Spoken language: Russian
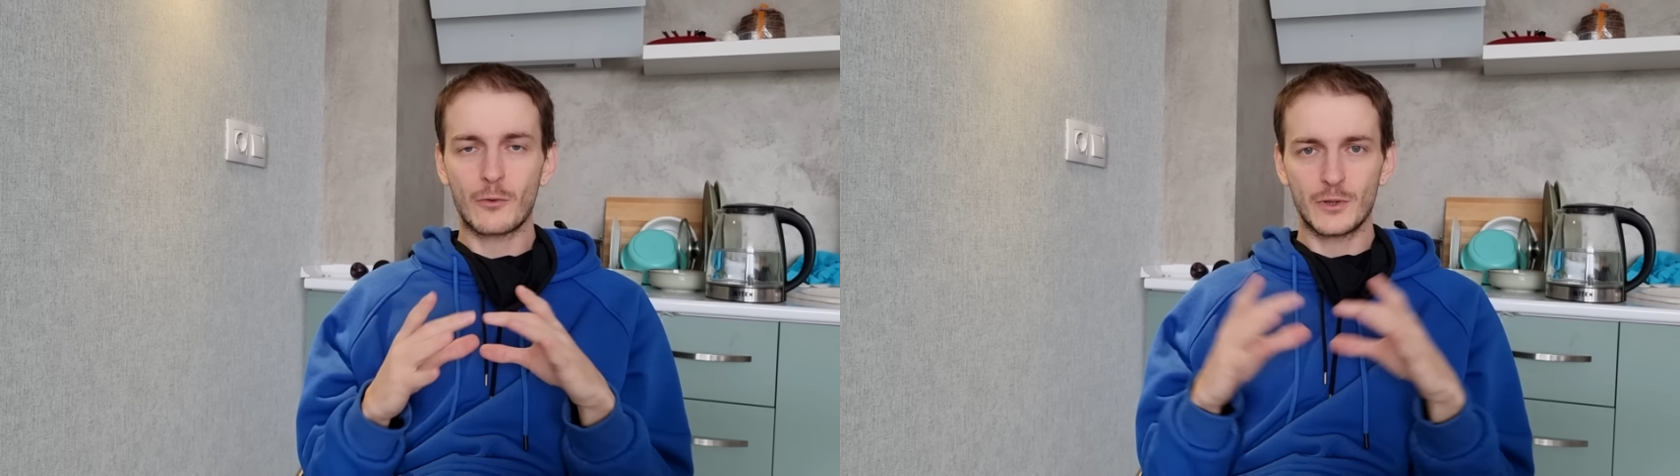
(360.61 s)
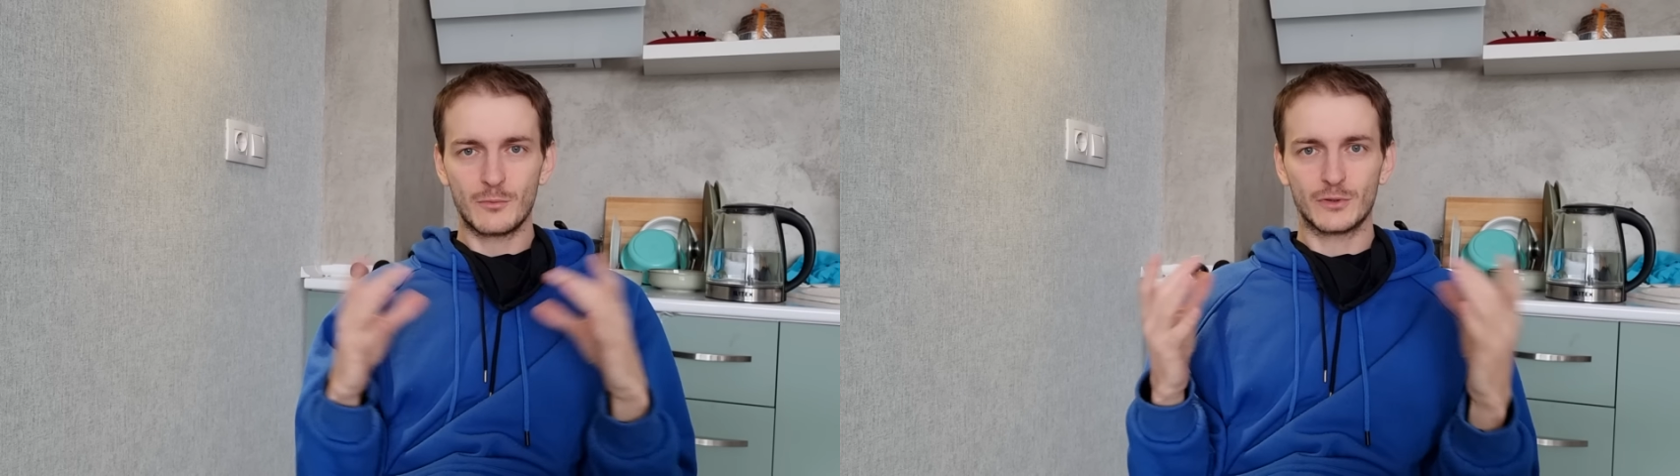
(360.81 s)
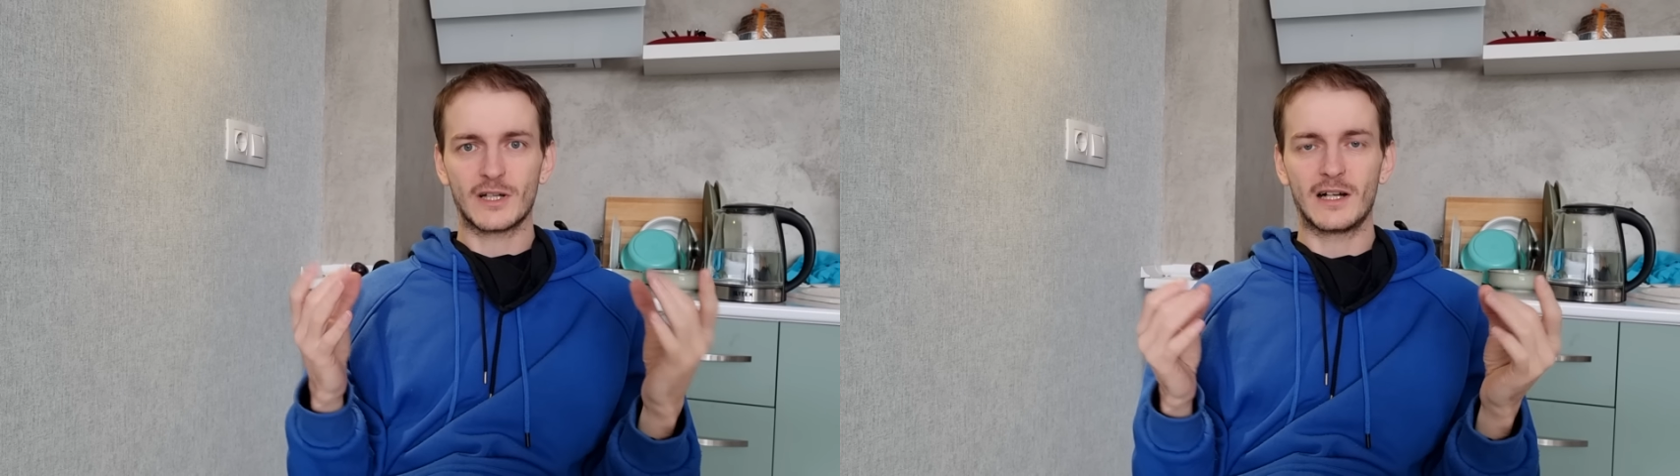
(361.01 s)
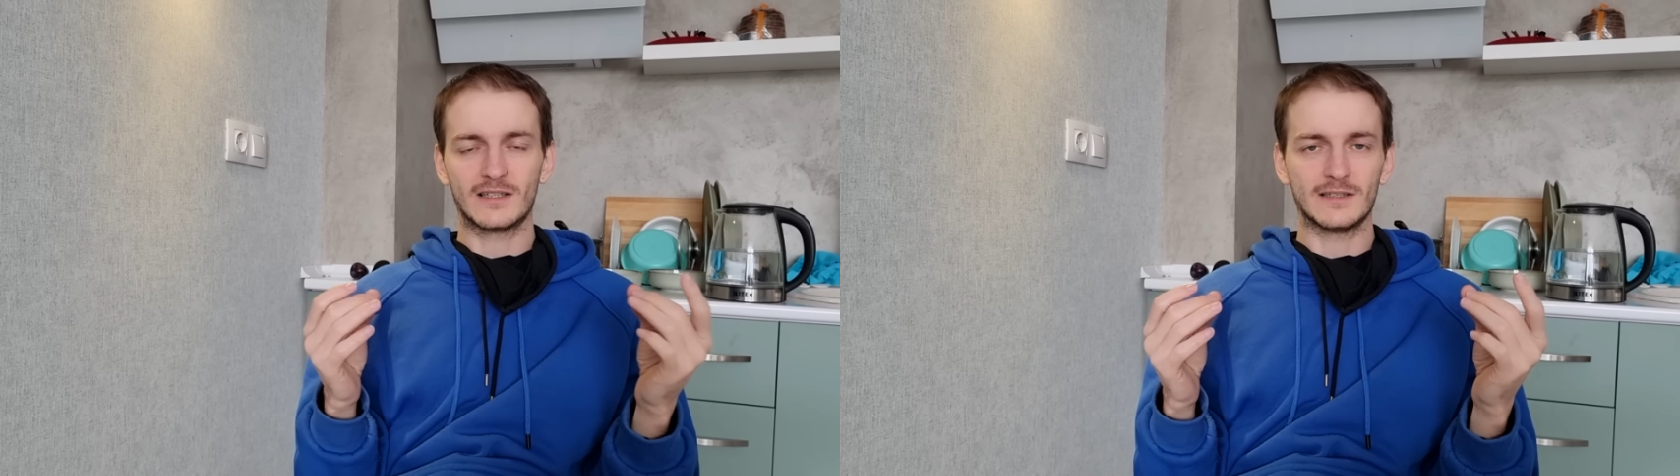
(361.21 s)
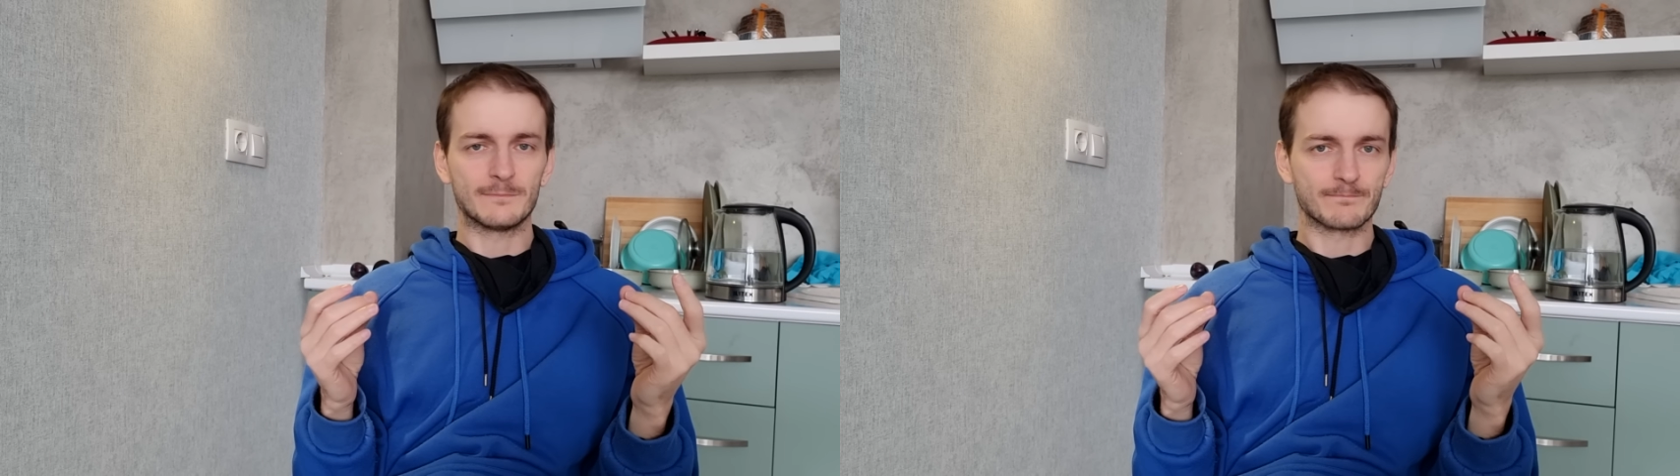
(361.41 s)
какой-нибудь
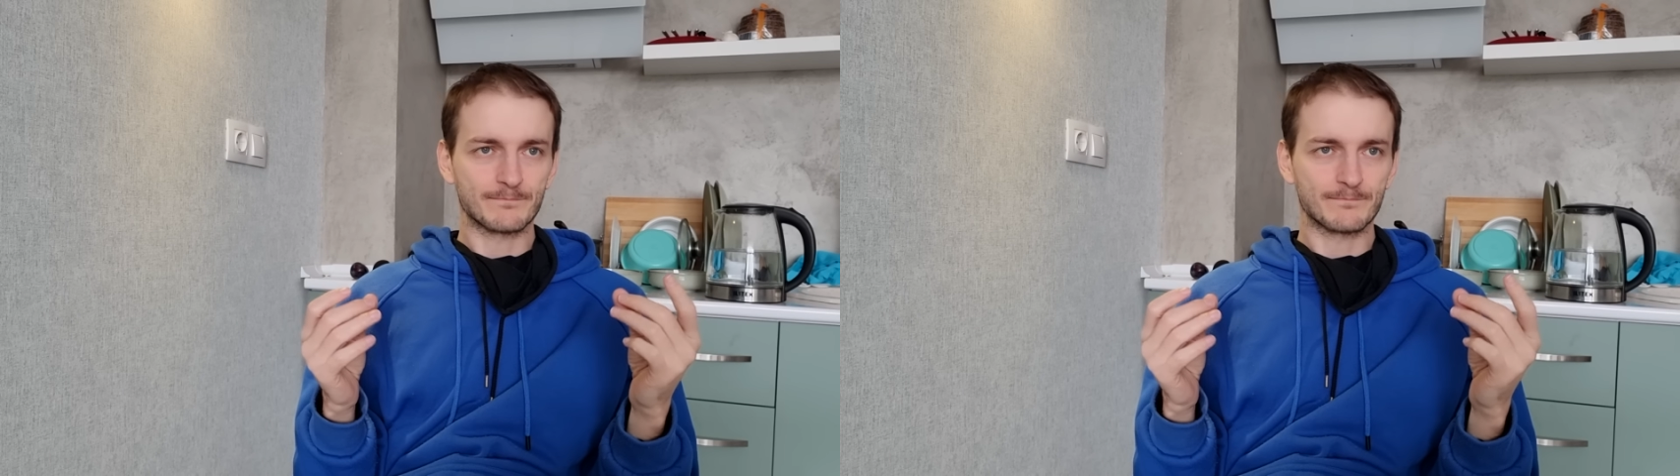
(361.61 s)
картой.